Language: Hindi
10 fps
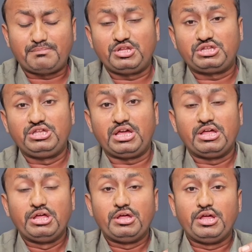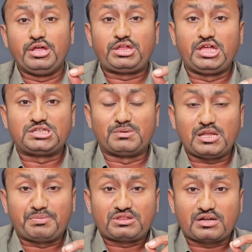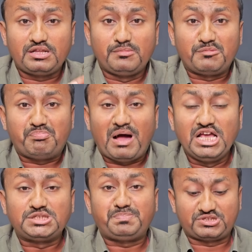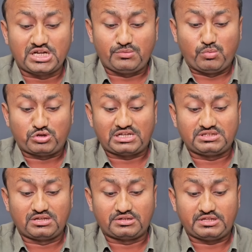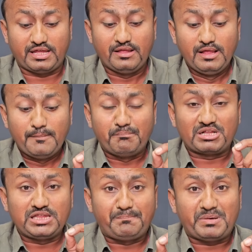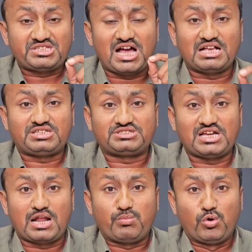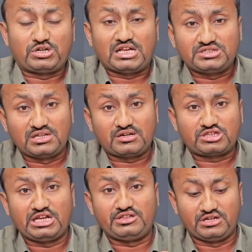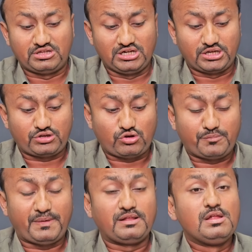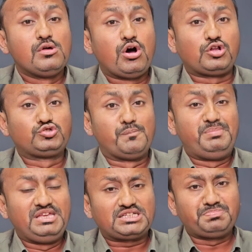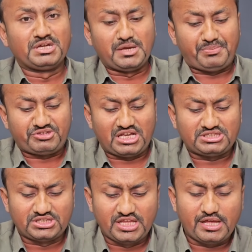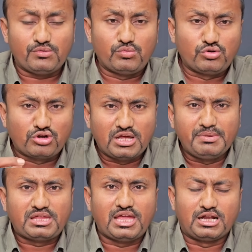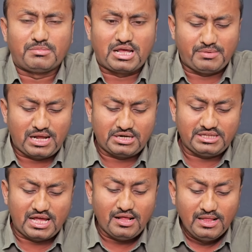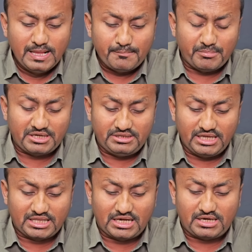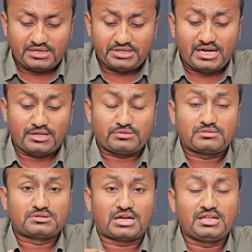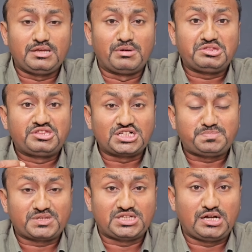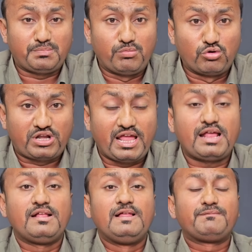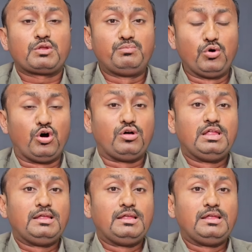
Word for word: तो आप देखिए इक्कीस मतलब तकरीबन बाईस परसेंट वोट हासिल करते हैं मतलब पचास हजार वोट हासिल करते हैं निर्दलीय के तौर पर और जो बीएसपी के प्रत्याशी थे उन्होंने भी खेल बड़ा बिगाड़ दिया मैं देख रहा था डेटा तकरीबन दस परसेंट वोट है वो